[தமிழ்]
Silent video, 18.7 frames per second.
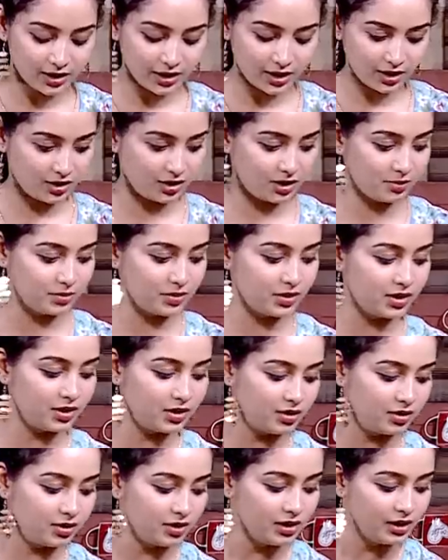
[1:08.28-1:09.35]
ஏன்னா நம்ம
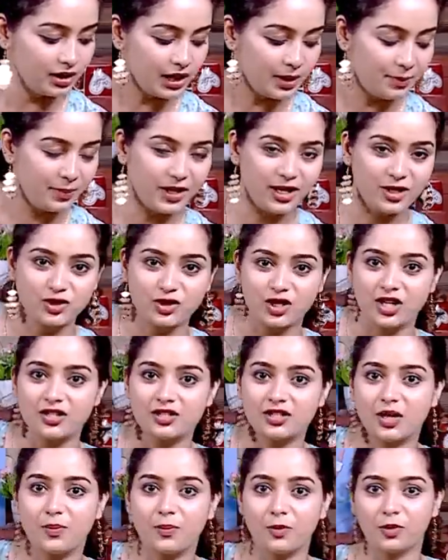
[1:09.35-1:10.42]
இப்படியே
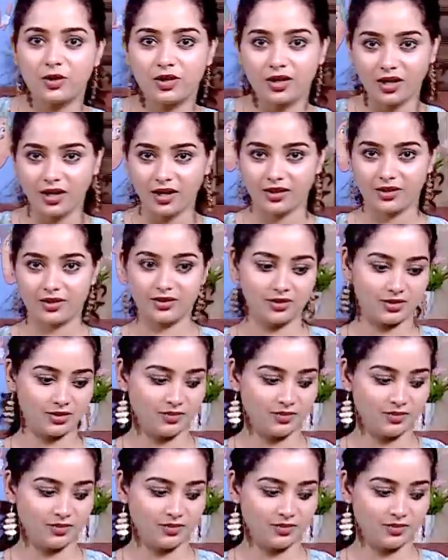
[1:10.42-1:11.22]
சங்ஸாக போட்டால் அது